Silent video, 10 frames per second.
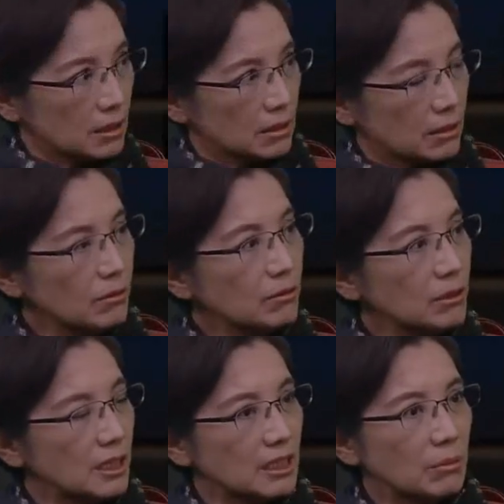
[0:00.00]
制，公
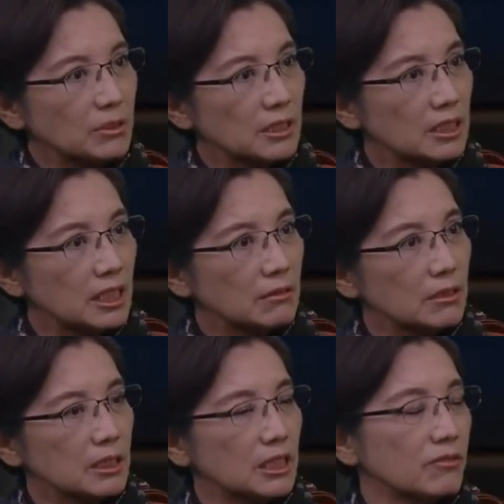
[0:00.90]
务员，咱们不是接
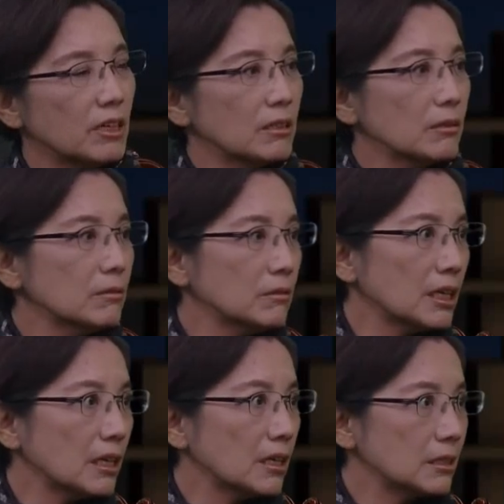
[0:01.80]
轨西方的公务
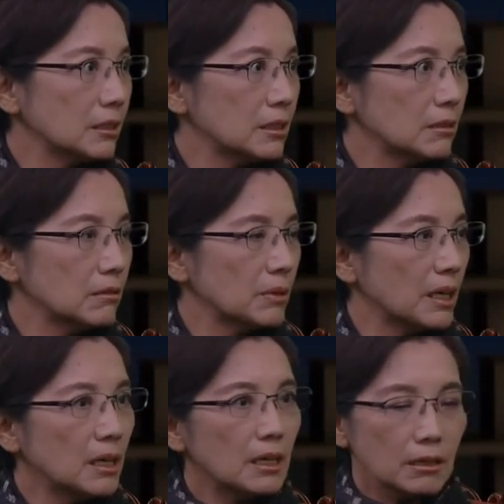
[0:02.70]
员考试制度
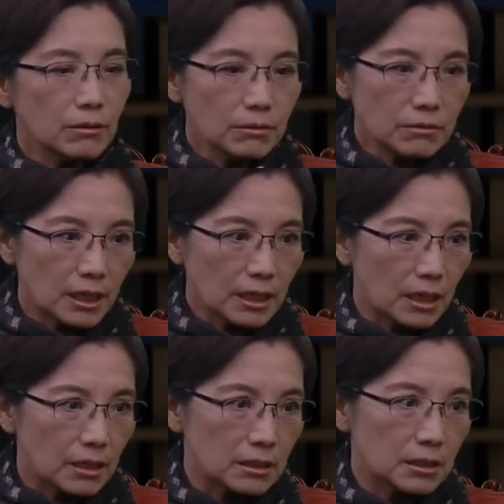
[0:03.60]
吗？公务员
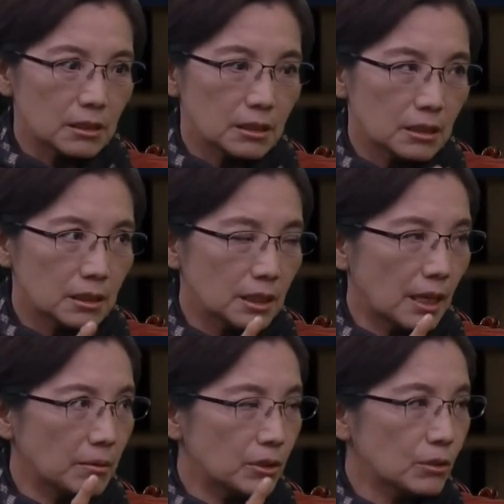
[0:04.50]
考试是
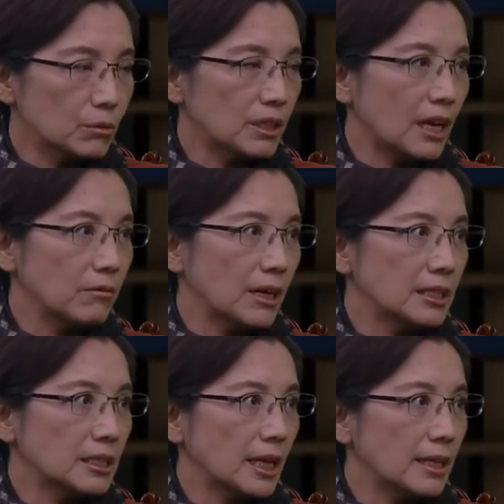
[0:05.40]
在宋代
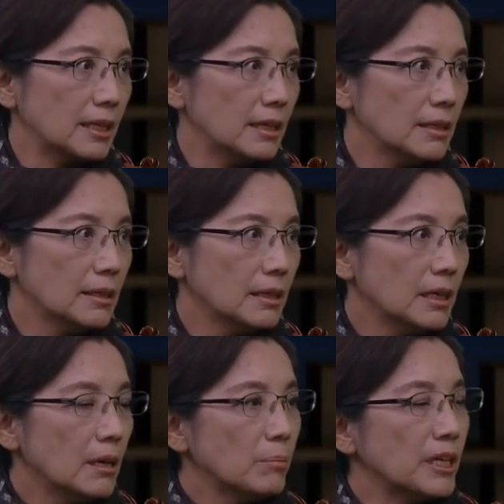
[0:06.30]
完善的。
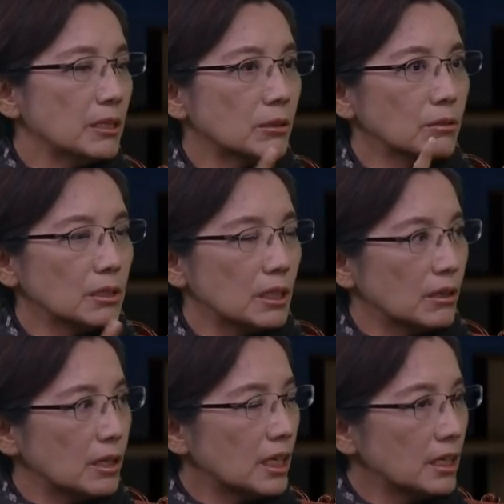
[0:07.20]
嗯。北宋
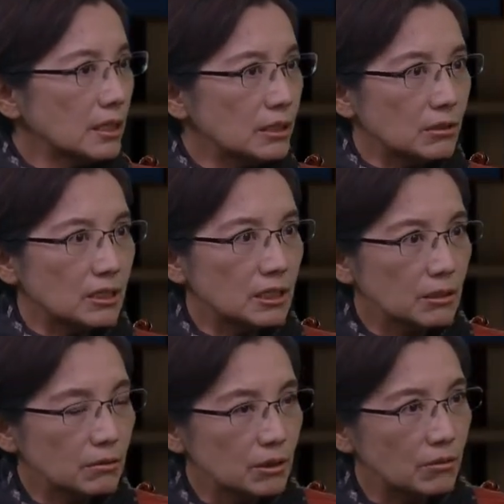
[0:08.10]
的科举
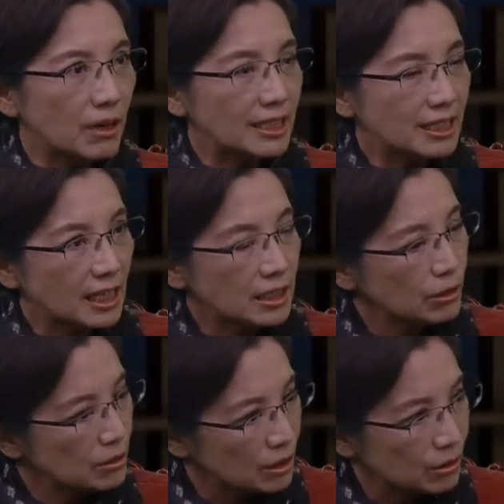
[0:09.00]
制度的完善
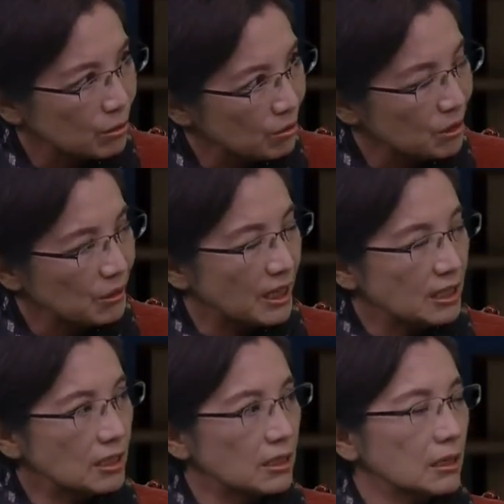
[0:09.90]
就是公务
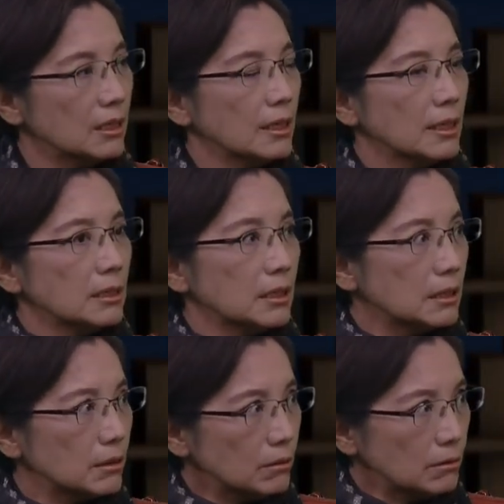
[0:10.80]
员制，
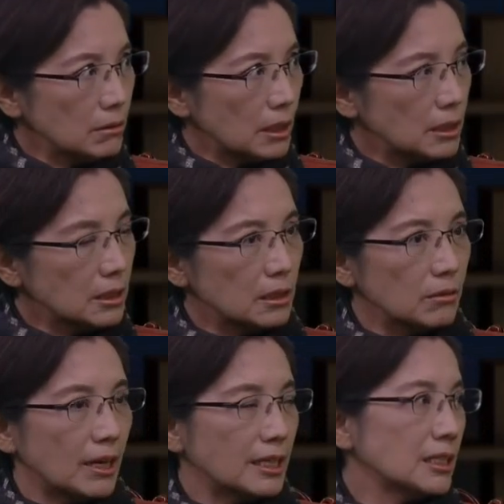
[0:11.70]
这个公务员制
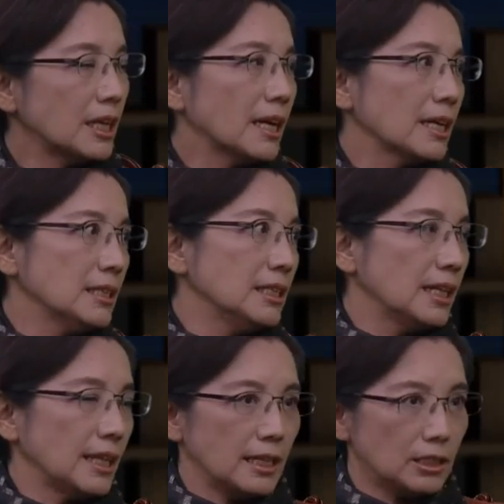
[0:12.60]
的完善很
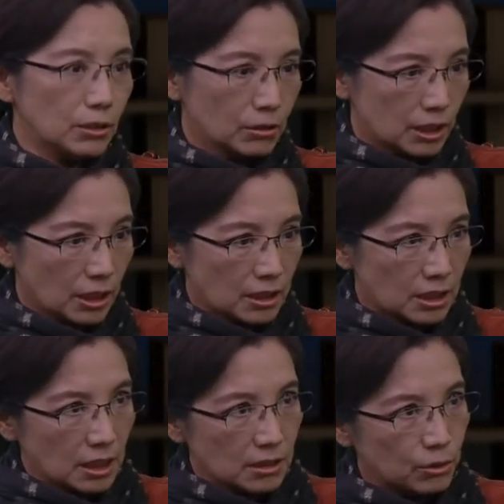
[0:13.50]
简单，就是要
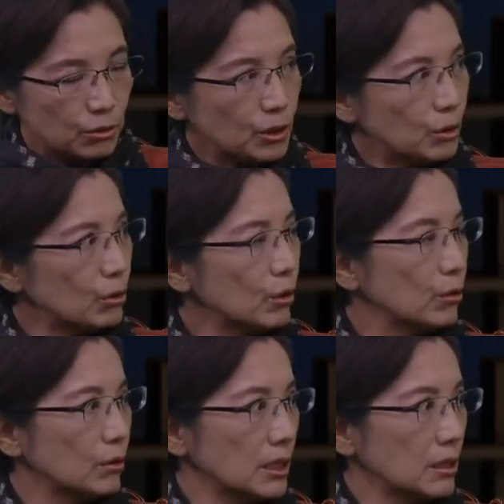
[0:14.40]
政军
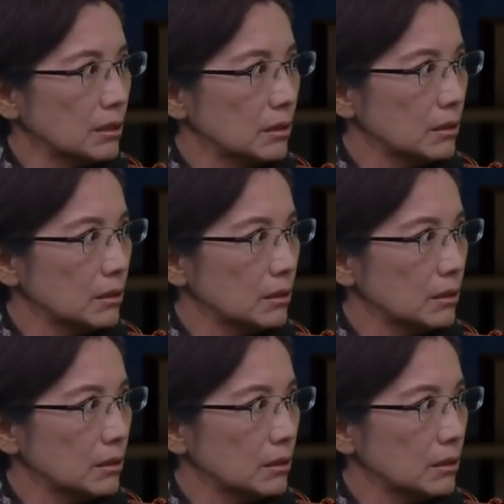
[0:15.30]
脱轨。